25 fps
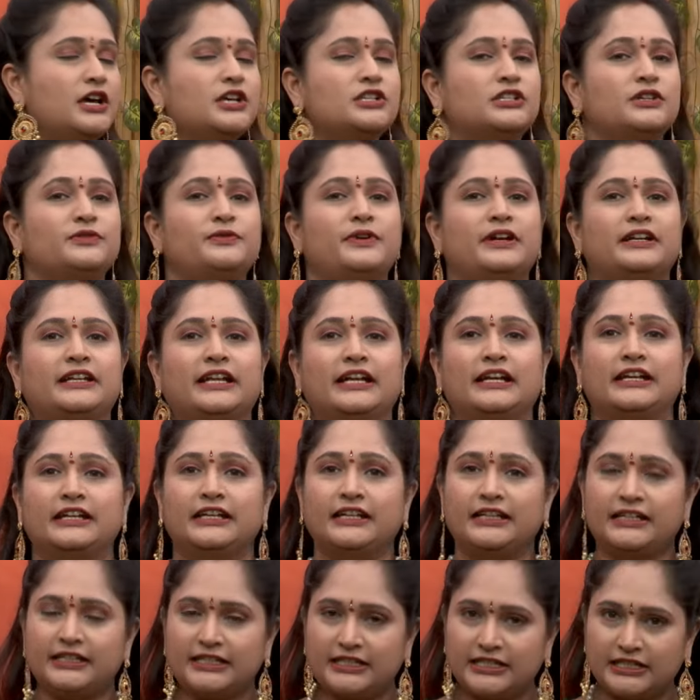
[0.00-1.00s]
సో
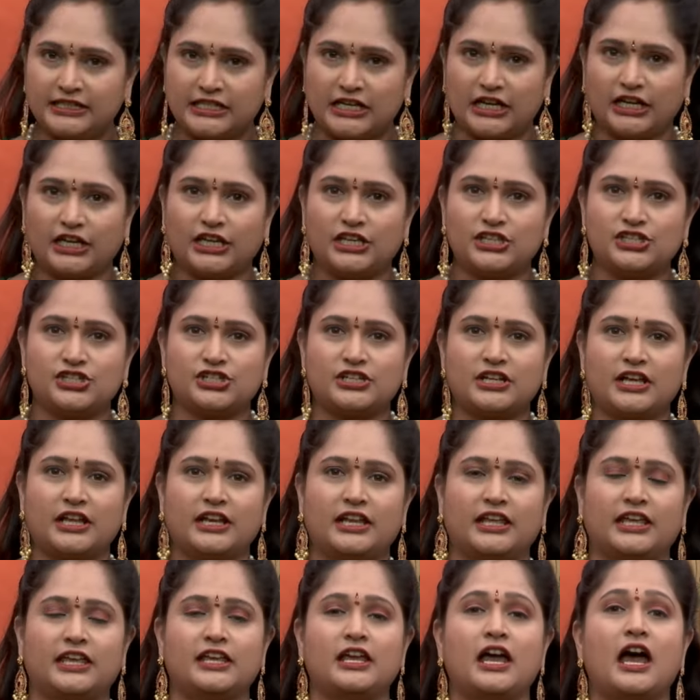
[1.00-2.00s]
వాటన్నింటినీ
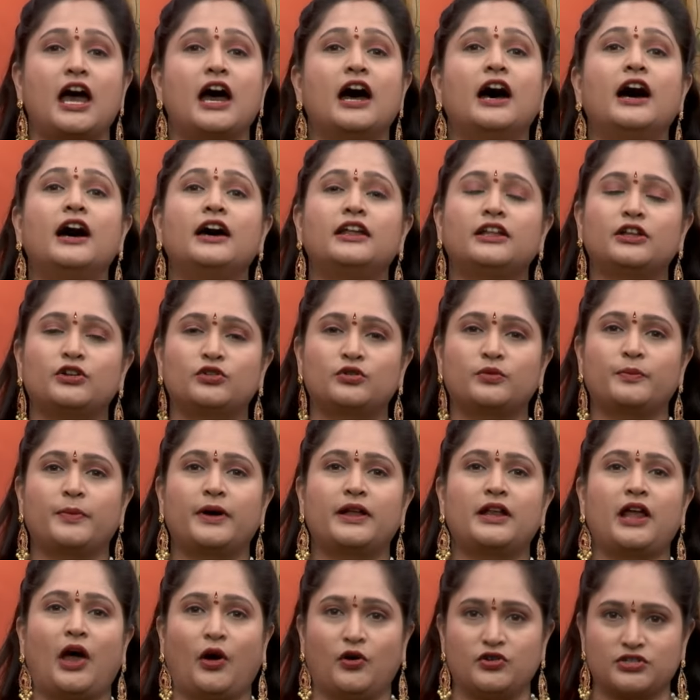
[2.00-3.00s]
తగ్గించడానికి ఆహార
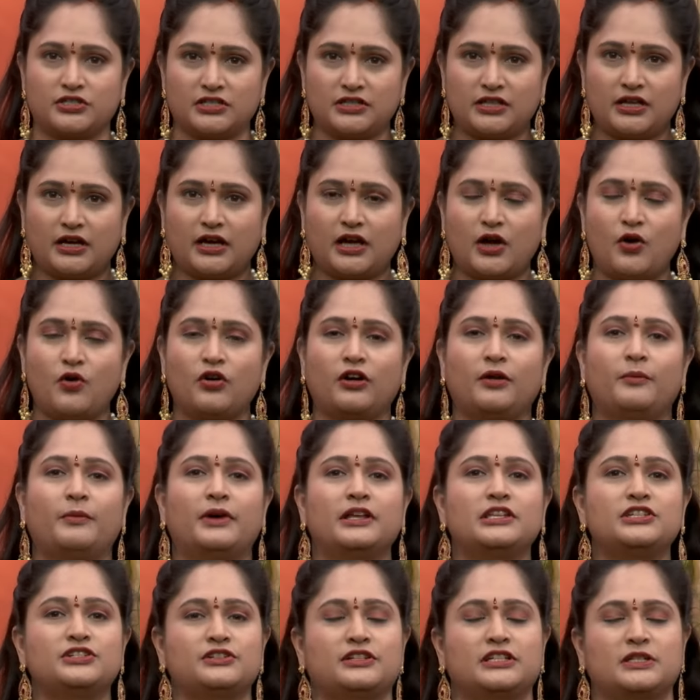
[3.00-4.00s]
రూపాన్ని ఔషధంగా ఒక
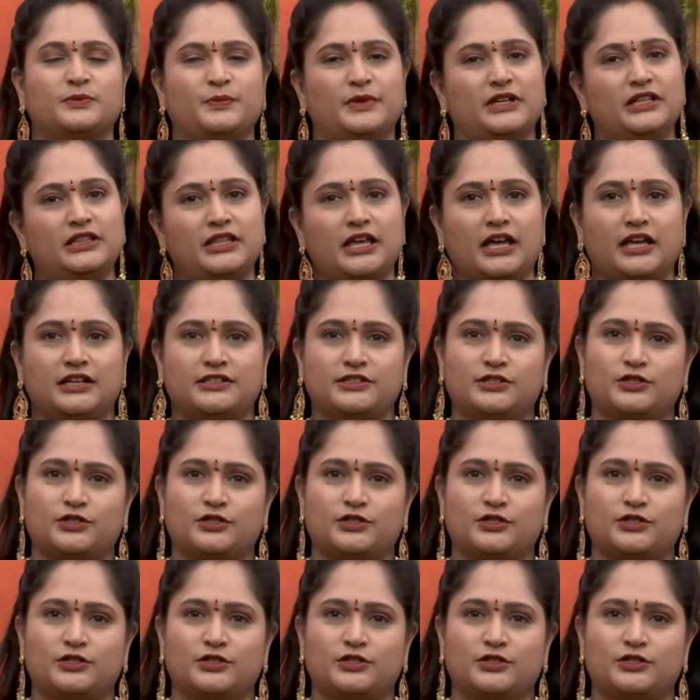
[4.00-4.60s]
మంచి రెసిపీని తయారు